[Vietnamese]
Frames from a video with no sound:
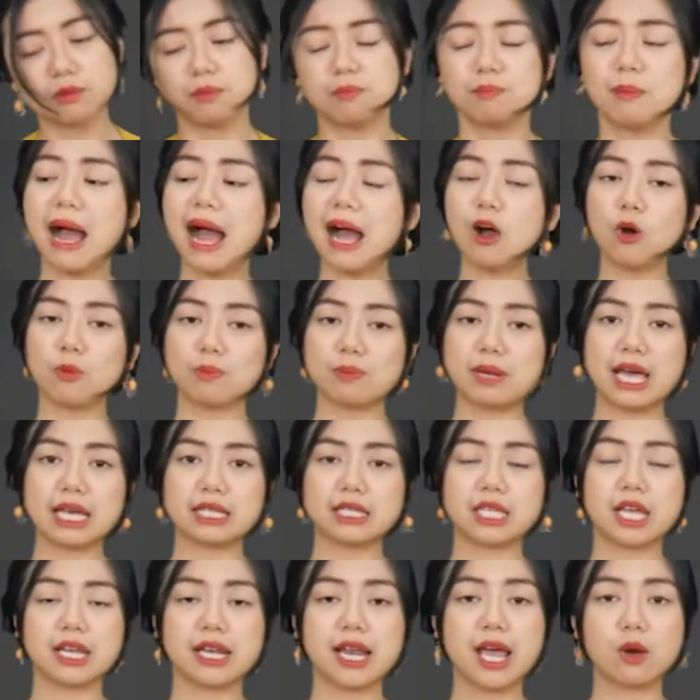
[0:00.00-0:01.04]
ba hộp này
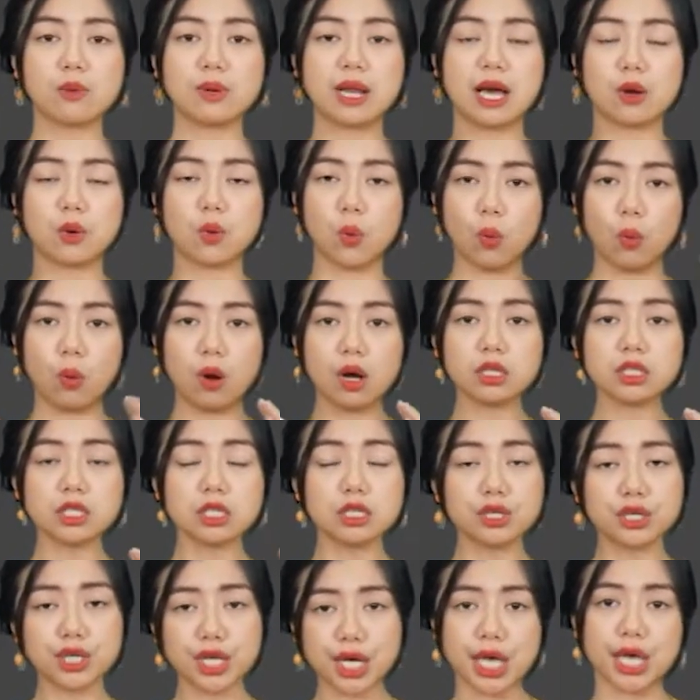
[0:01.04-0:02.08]
thì đều là của
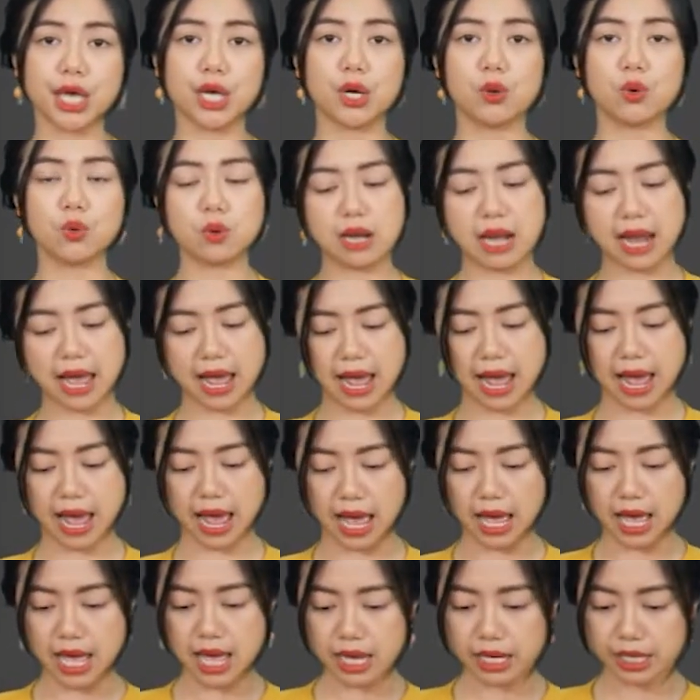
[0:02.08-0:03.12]
thương hiệu là
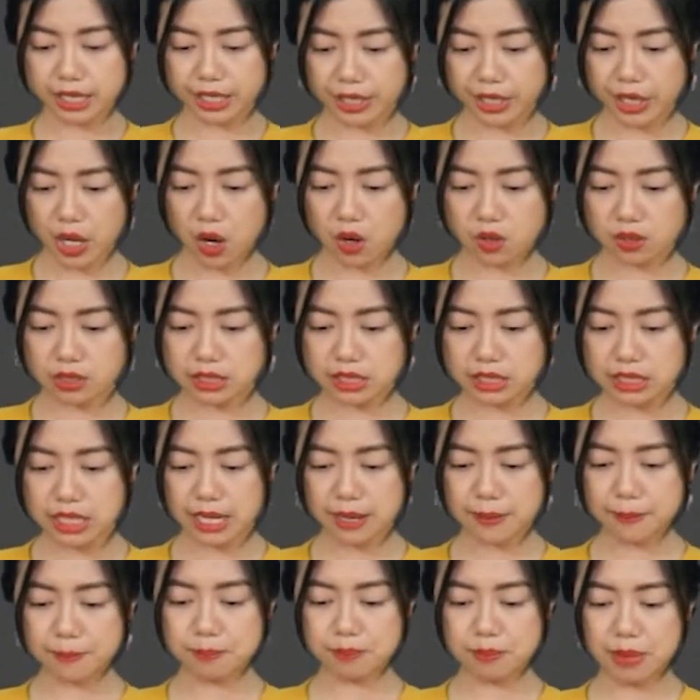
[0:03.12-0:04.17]

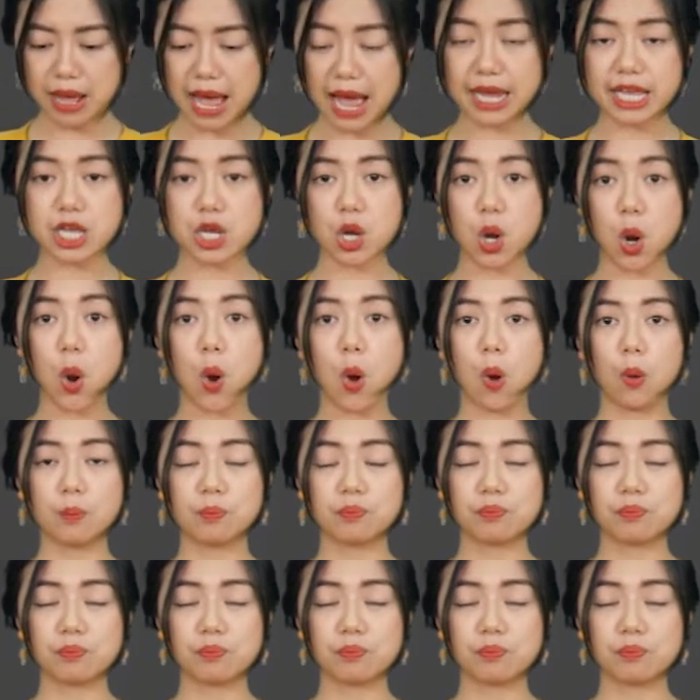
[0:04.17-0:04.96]
Kyongsin Bio